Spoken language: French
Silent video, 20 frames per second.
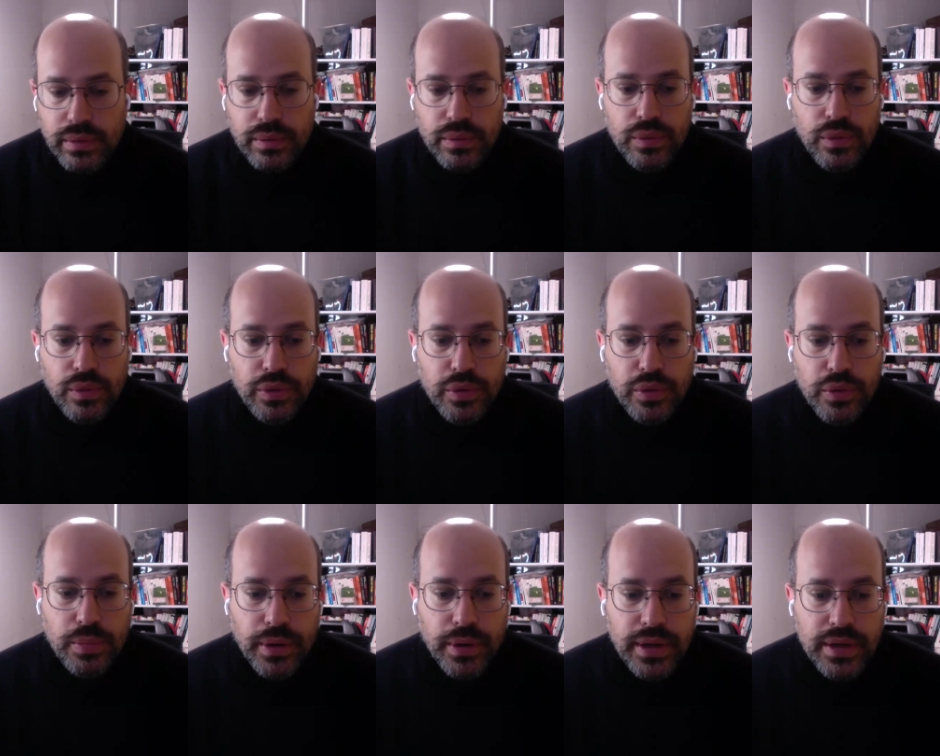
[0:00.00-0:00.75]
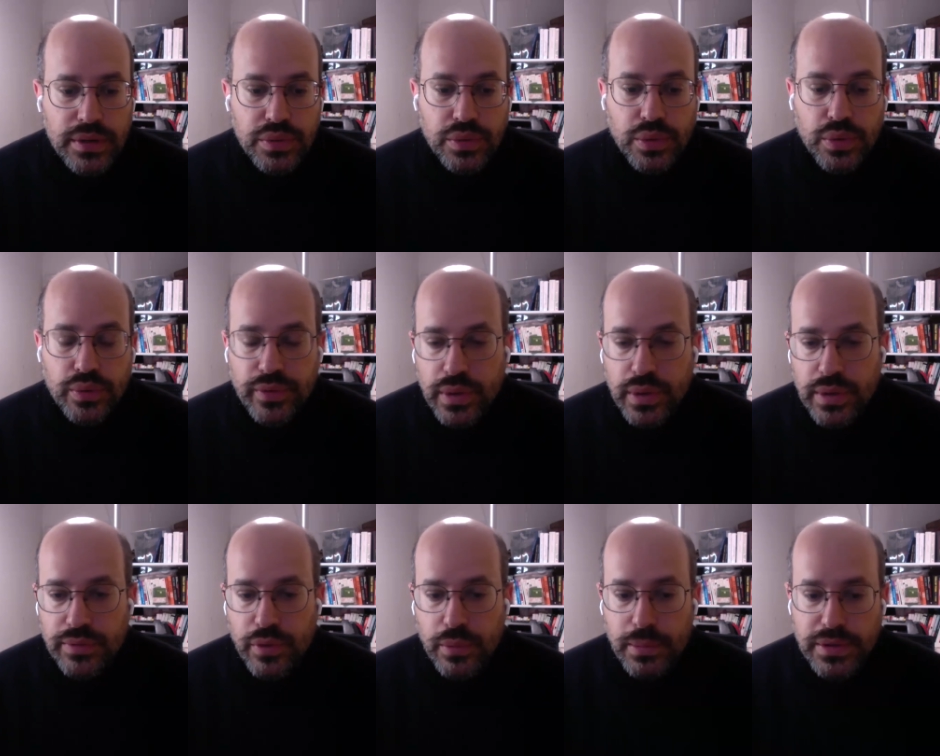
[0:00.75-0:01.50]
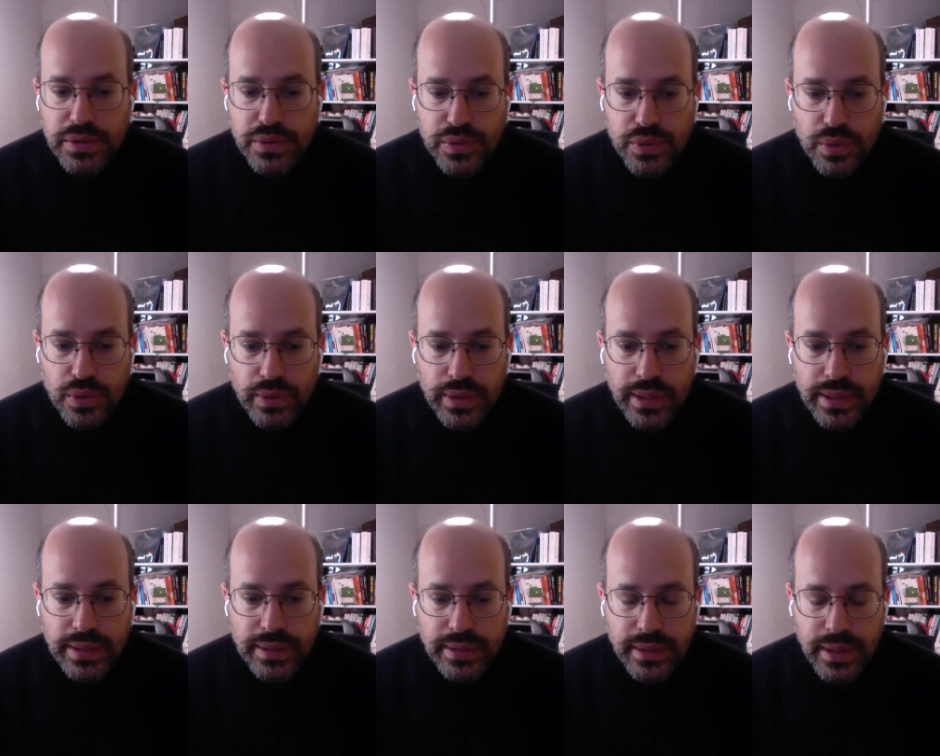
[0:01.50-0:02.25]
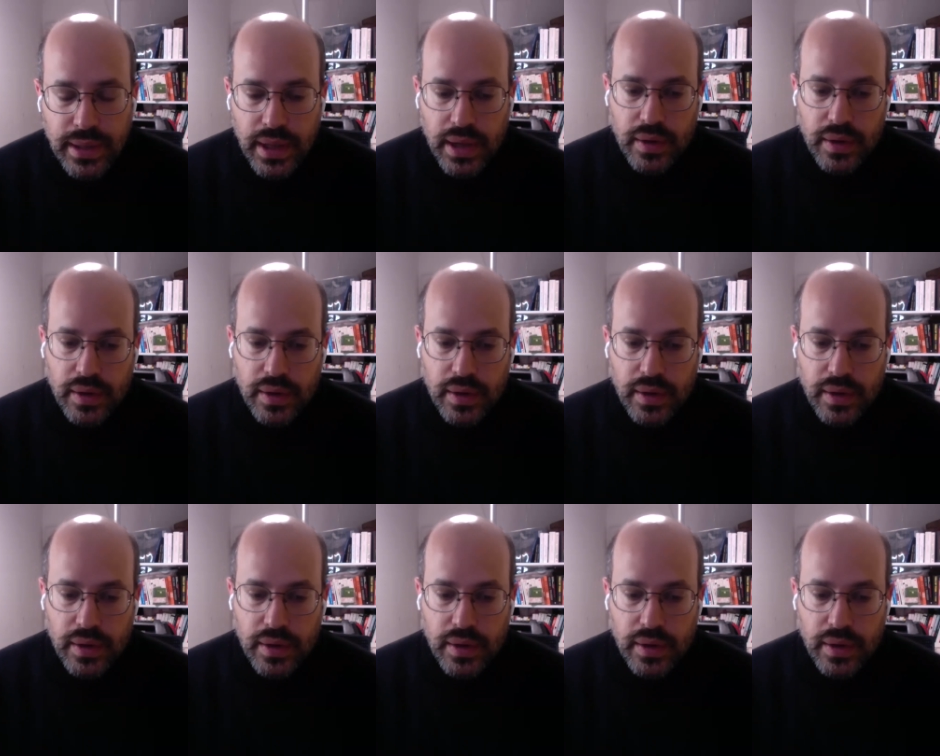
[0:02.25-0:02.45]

une entreprise ou trouver une information sur le net.